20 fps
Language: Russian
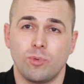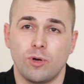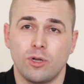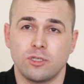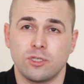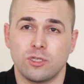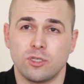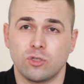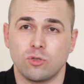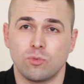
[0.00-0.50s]

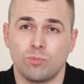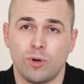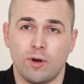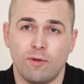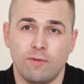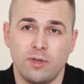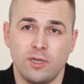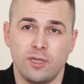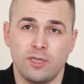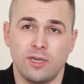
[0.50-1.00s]
процесса
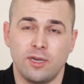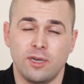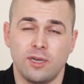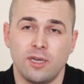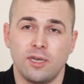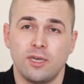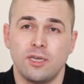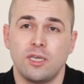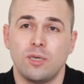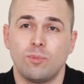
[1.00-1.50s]
управления
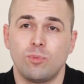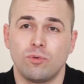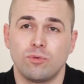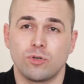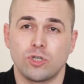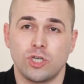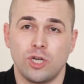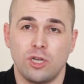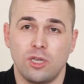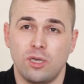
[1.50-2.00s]
и
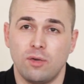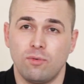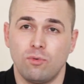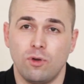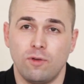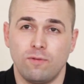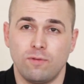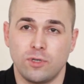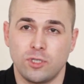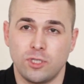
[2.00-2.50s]
повышения
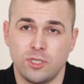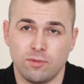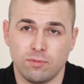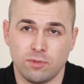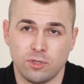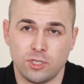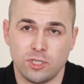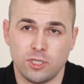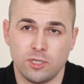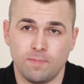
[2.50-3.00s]
его
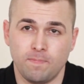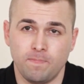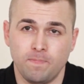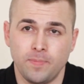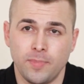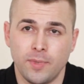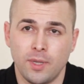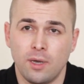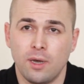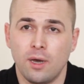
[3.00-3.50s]
эффективности.
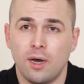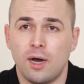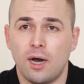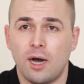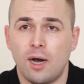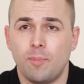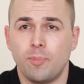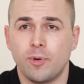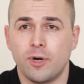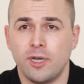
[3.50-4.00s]

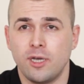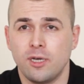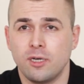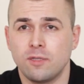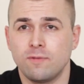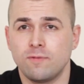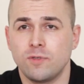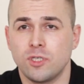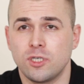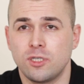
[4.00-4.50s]
А
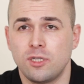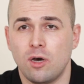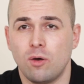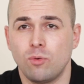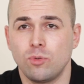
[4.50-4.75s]
проект всегда